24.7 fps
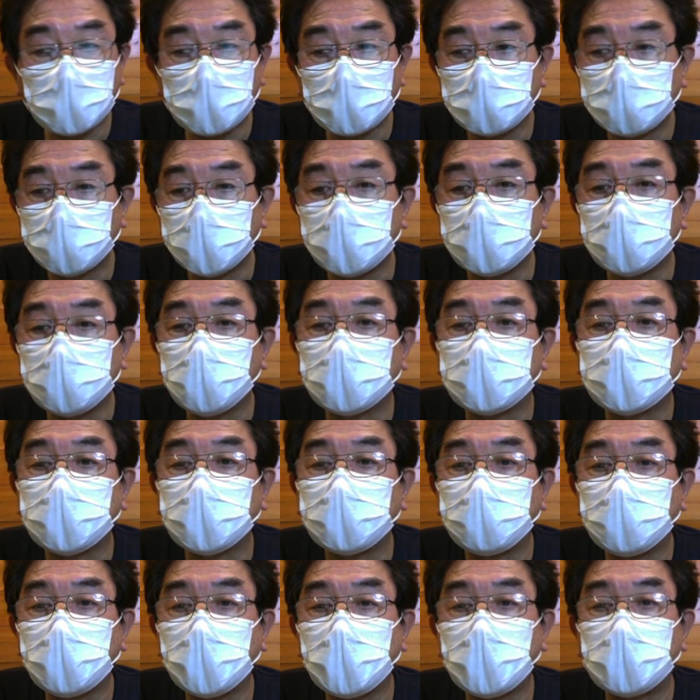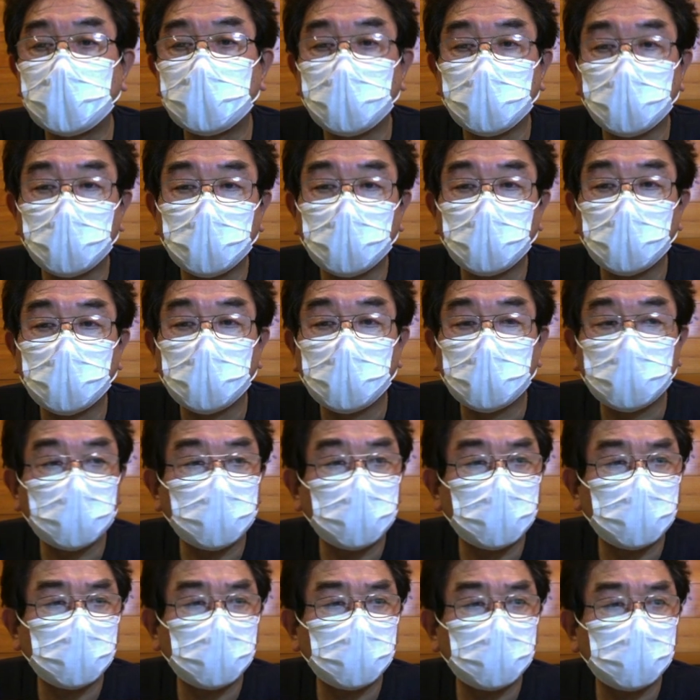フィールドあたりは
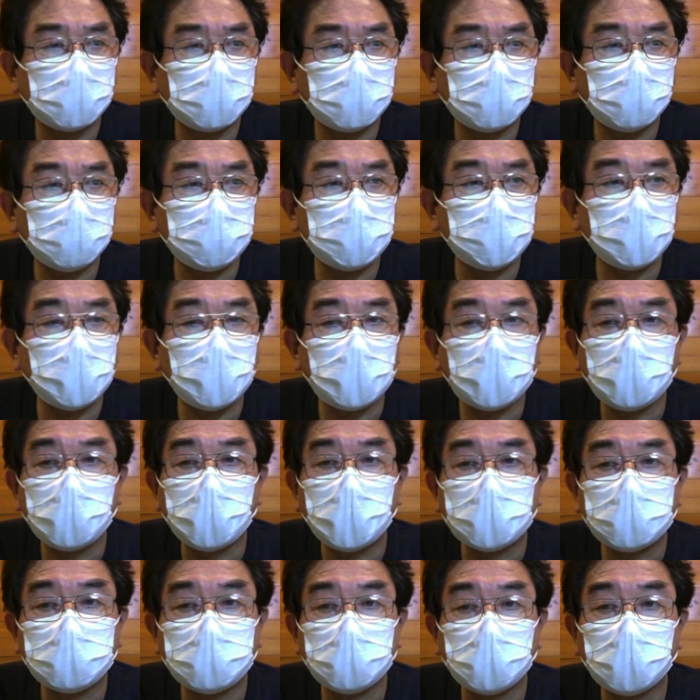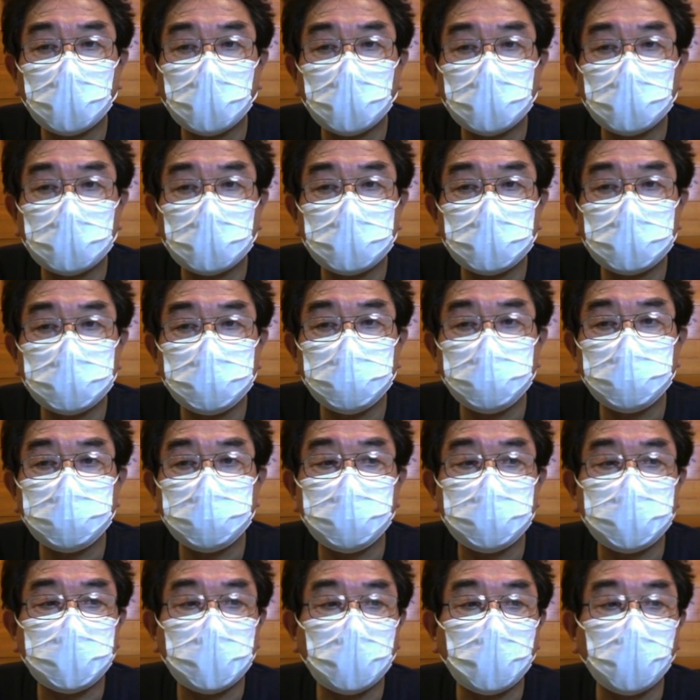栃木県が終わると集
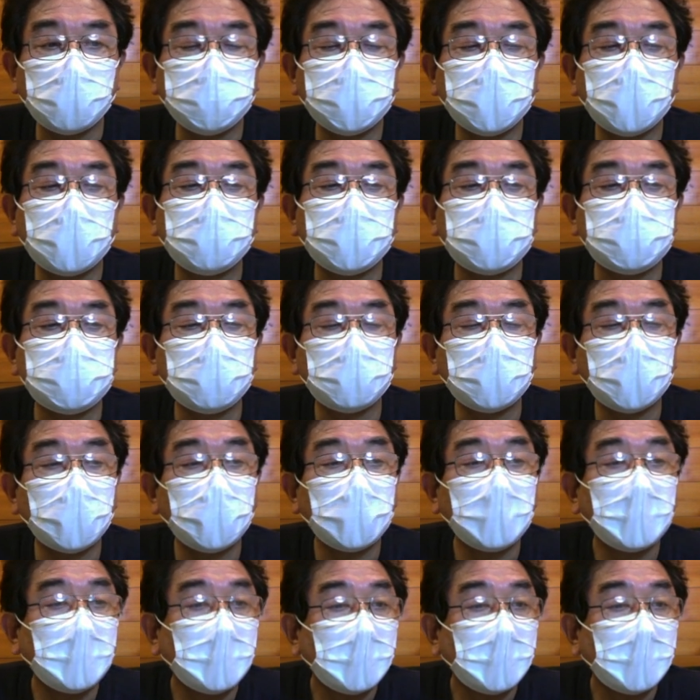中して混み合いますよね。